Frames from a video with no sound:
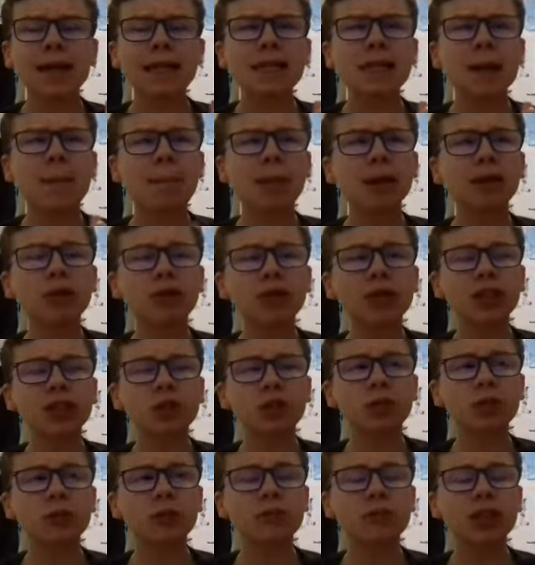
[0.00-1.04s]
il n'y a pas trop
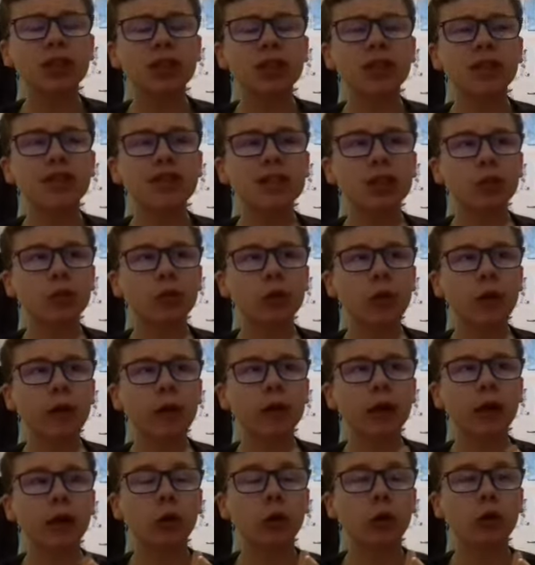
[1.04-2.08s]
d'action, mais il y a une
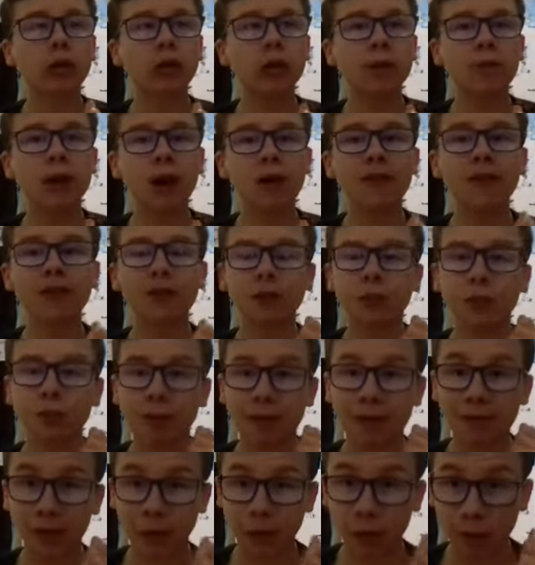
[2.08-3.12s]
histoire incroyable avec, son,
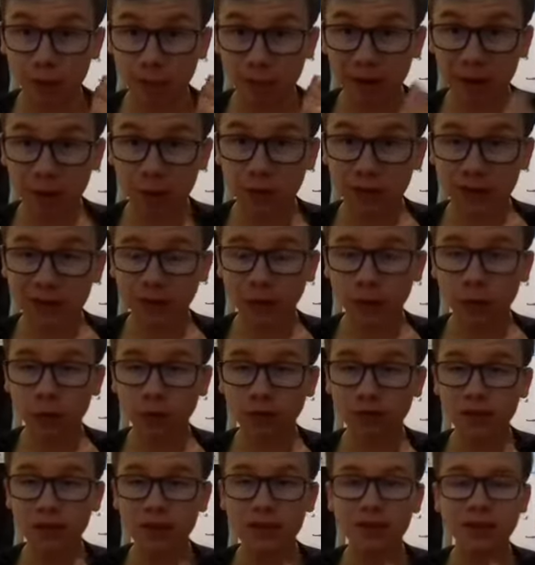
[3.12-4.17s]
avec le père de
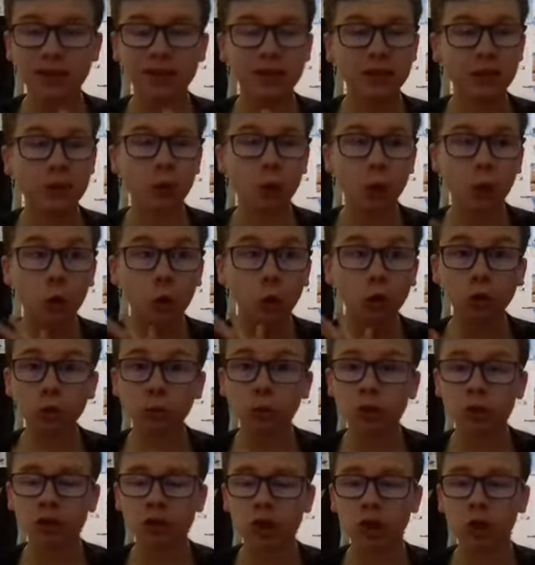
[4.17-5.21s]
Star-Lord qui est
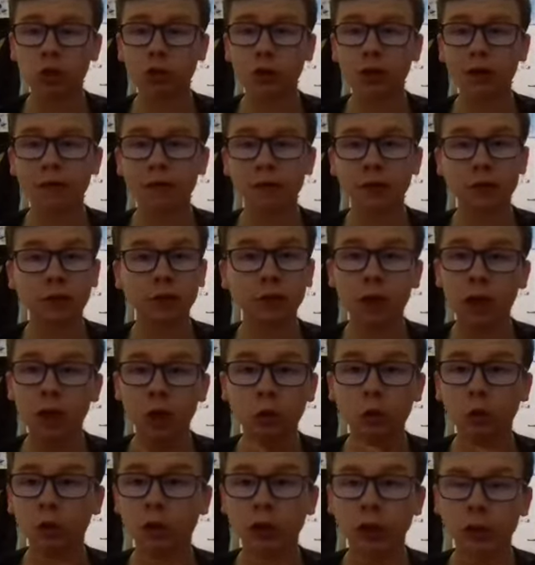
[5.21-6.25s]
en situation à la fin,
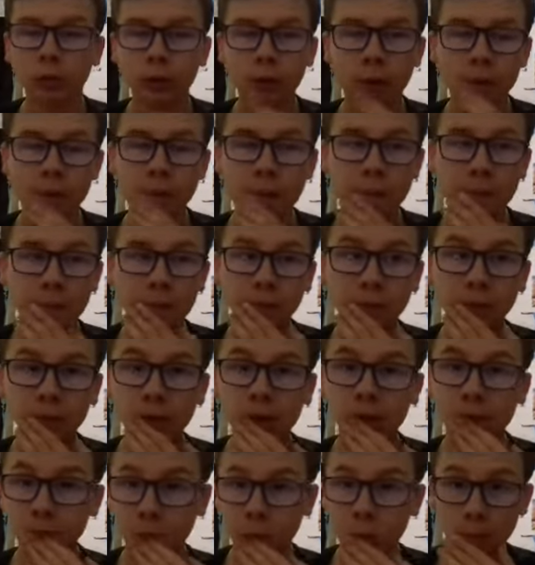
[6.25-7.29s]
incroyable.
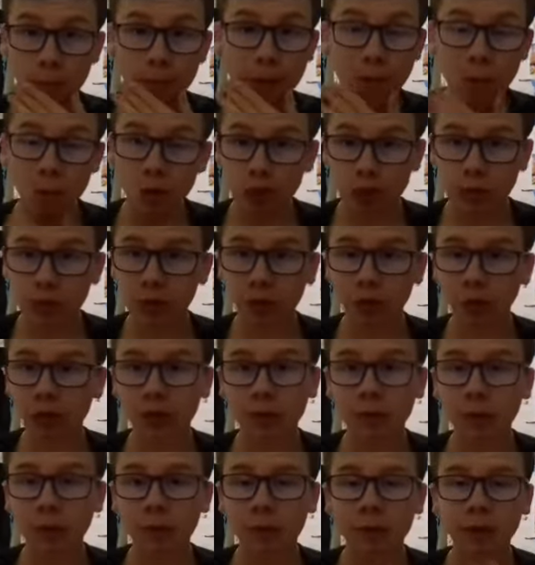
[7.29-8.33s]
Même moi, je m'y
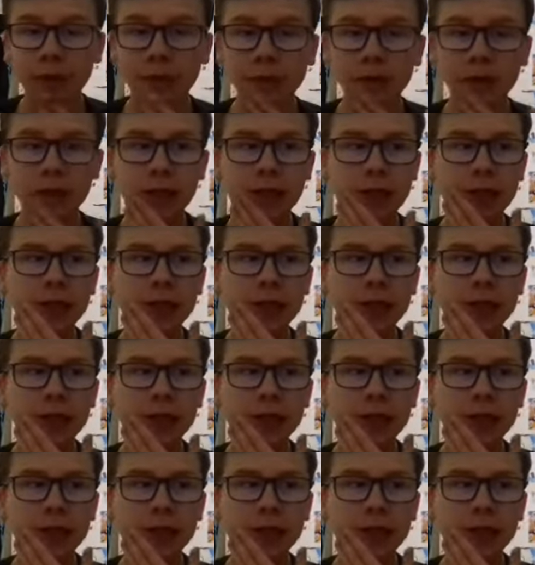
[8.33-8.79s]
attendais pas en fait.